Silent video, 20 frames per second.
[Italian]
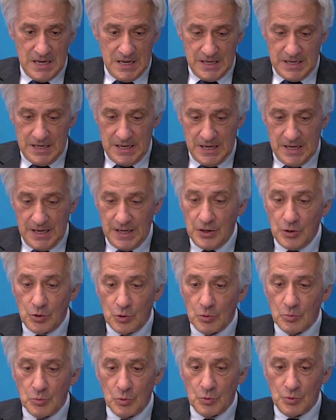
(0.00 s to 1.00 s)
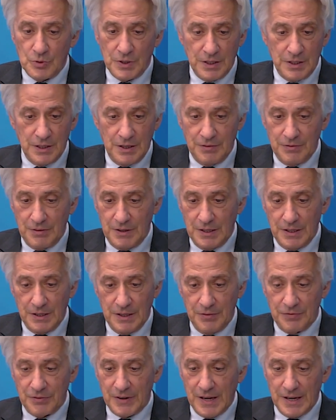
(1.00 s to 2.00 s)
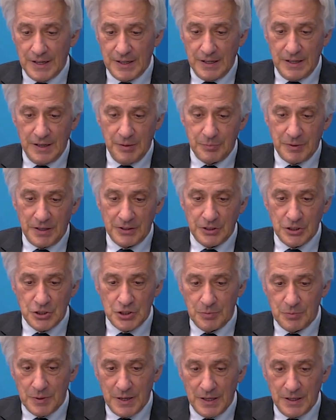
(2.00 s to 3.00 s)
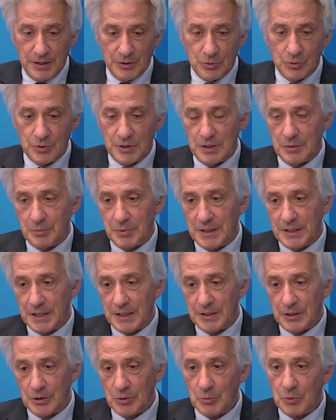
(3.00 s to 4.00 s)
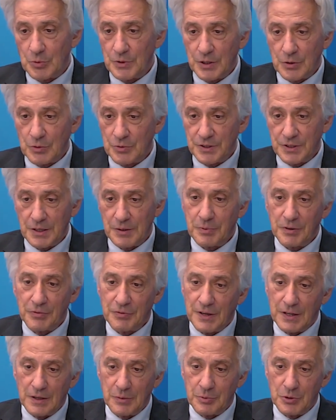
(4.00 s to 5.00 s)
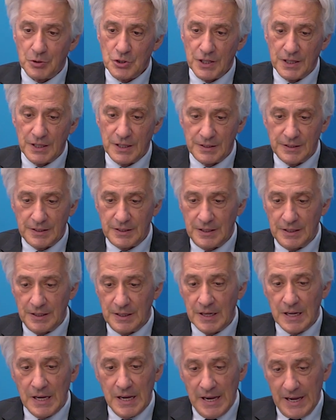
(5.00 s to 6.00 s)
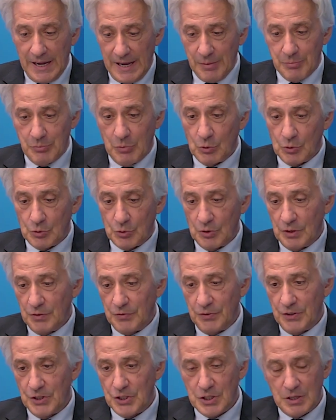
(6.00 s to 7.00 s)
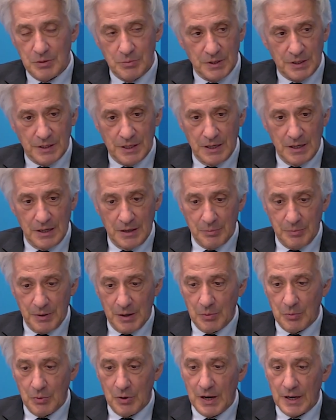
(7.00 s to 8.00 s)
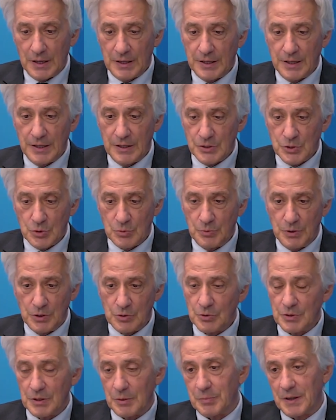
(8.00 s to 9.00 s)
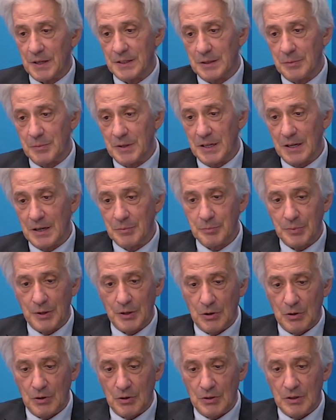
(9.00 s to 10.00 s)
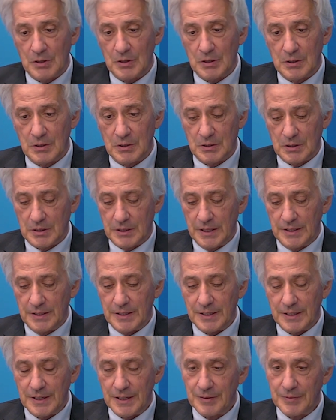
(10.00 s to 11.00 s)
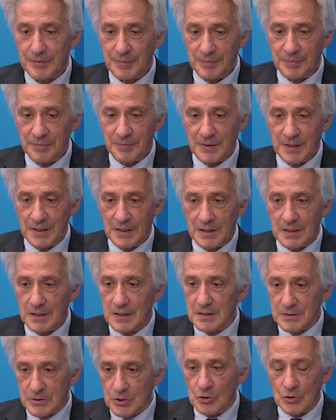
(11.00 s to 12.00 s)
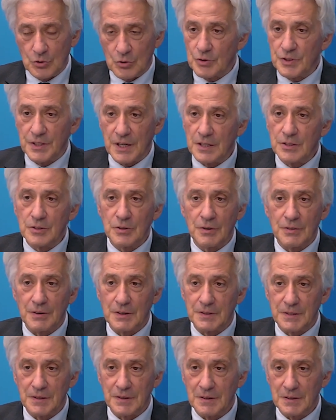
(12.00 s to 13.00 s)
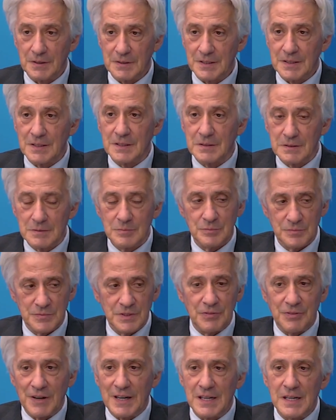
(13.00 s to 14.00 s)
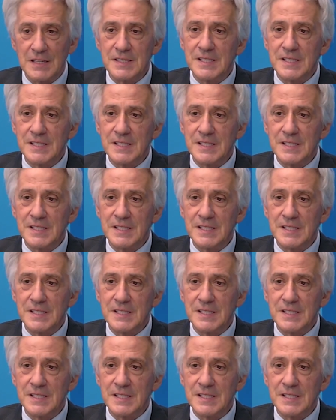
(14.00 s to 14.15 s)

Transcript: eh, in comune, devi fare partecipare tutti i dipendenti comuni con te per fare progetti. È molto difficile perché abbiamo anche subito una pandemia, però oh, che dire, sono contento eh, eh, di fare il